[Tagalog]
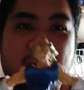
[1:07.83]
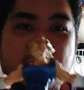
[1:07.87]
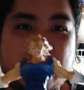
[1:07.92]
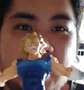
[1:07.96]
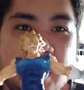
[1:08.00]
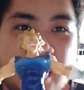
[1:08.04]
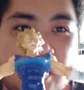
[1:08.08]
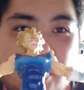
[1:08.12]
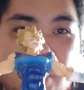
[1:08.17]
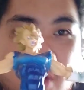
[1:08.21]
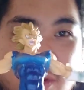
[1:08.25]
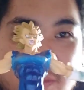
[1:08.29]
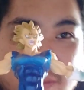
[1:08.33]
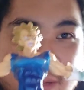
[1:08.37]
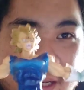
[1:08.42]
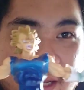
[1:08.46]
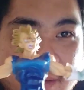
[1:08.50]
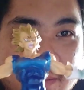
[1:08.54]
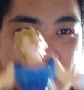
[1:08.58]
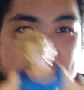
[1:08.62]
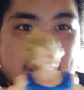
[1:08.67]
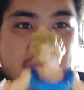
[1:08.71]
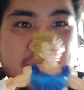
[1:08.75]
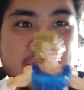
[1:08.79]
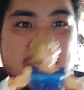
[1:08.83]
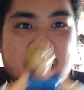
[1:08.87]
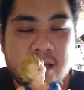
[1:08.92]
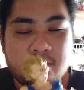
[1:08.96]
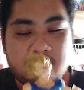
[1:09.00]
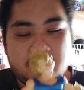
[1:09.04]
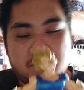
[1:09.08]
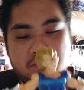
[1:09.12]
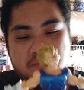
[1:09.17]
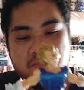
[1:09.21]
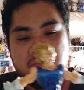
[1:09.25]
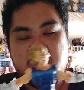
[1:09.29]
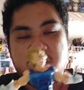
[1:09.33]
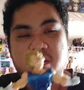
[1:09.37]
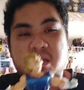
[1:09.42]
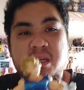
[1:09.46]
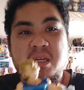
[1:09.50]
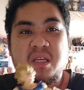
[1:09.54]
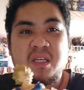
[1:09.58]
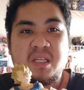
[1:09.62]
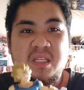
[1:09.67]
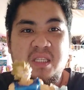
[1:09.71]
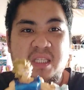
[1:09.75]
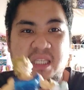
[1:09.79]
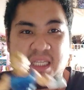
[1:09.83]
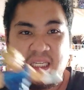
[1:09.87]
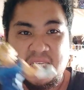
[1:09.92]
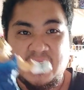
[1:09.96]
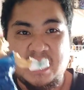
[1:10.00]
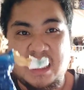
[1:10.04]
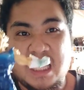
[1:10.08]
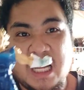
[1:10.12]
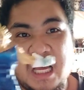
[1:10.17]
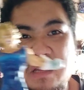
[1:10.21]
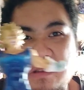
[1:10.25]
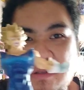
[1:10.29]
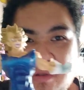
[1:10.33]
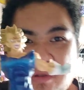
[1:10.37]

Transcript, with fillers: 10 will be the best and 6 lang